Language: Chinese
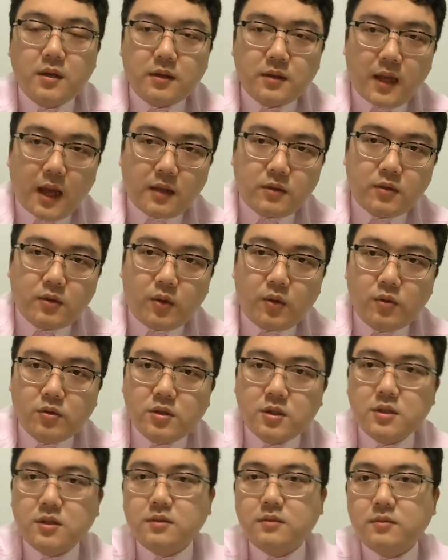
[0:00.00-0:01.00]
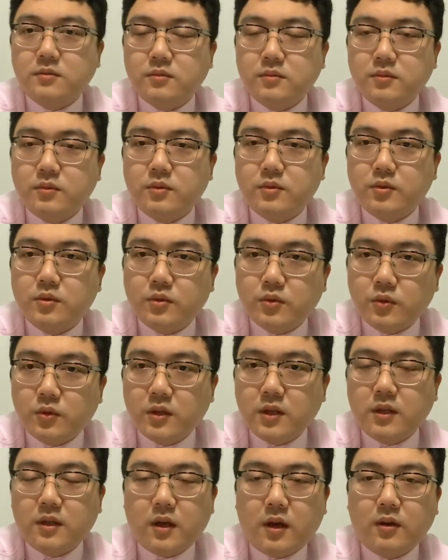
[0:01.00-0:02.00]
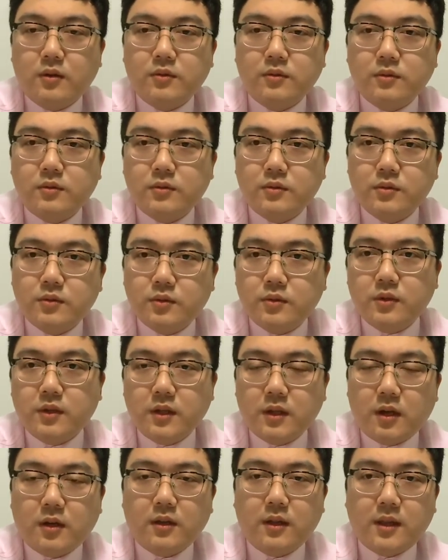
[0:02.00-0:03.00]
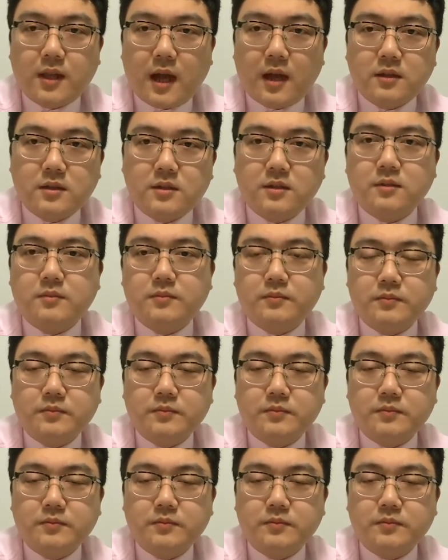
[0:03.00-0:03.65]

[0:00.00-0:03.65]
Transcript: 他都是说一套做一套的大师，